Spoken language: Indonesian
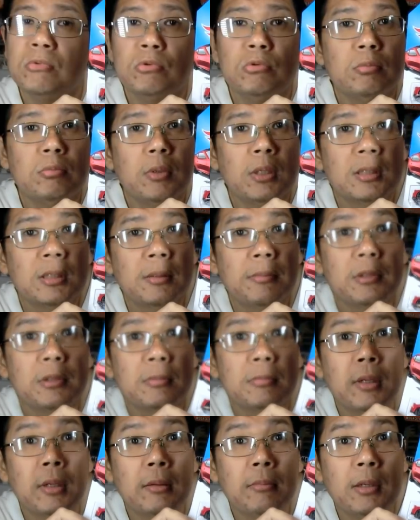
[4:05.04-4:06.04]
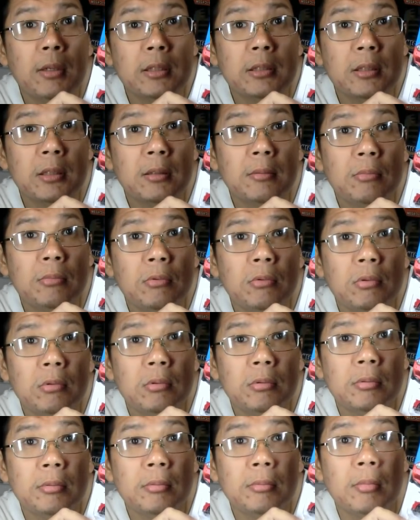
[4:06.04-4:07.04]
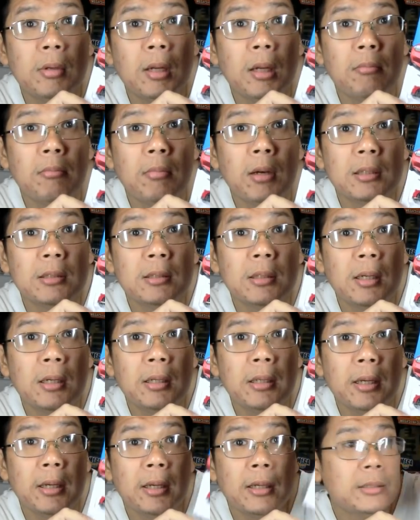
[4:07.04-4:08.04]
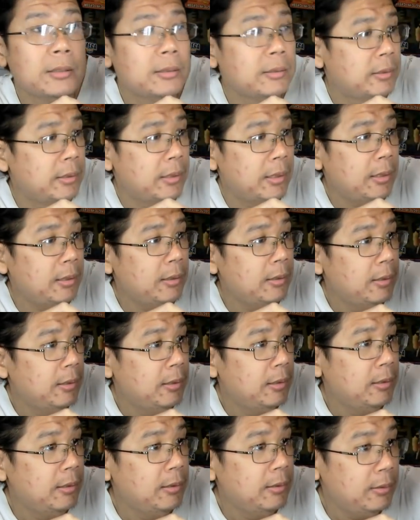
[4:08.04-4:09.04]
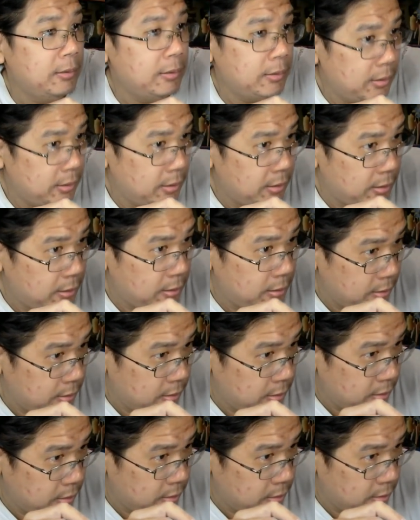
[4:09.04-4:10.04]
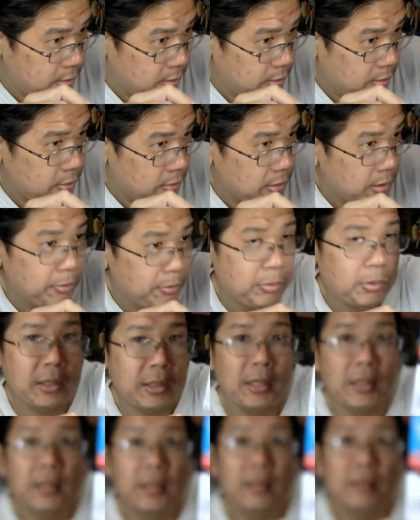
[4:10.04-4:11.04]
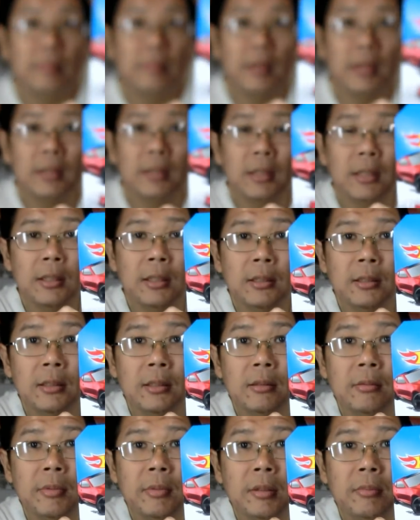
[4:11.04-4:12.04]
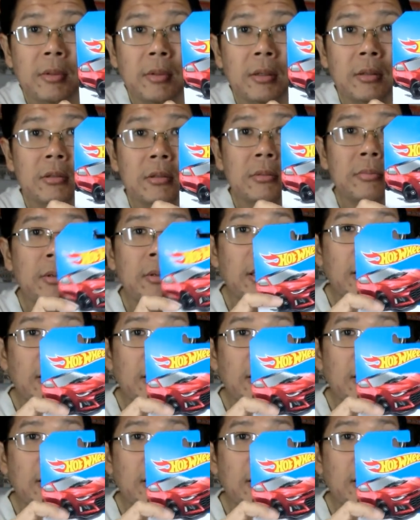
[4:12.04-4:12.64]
17 sampai 19 ribu 19 kali ya ya jadi ini gue dapet lagi lumayan lah ini lumayan bagus